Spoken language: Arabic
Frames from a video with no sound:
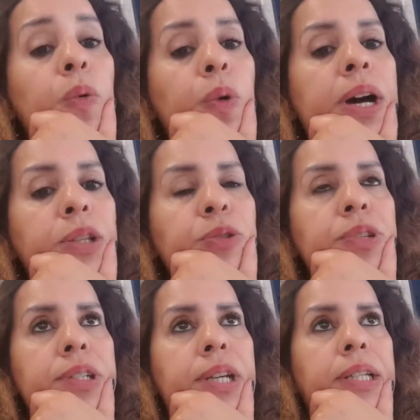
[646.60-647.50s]

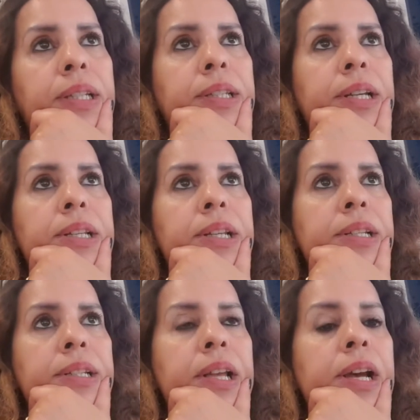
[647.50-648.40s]
وقادوس يعني ديال
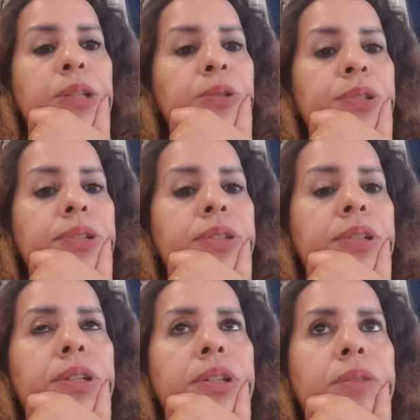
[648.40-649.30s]
ديال القادوس
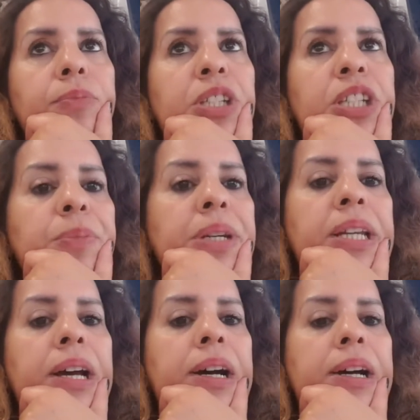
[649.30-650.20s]
ماشي
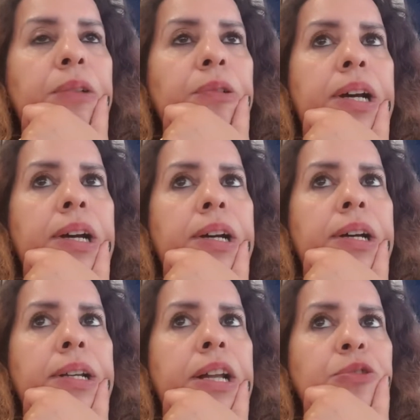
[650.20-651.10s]
مينيرال
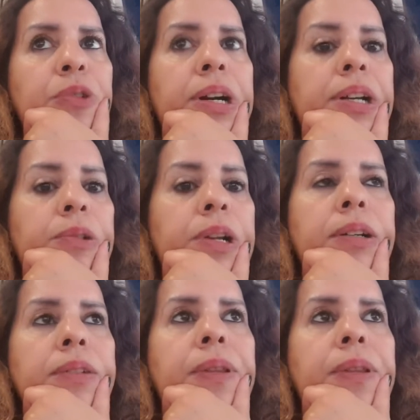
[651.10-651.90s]
ولا ناتورال ولا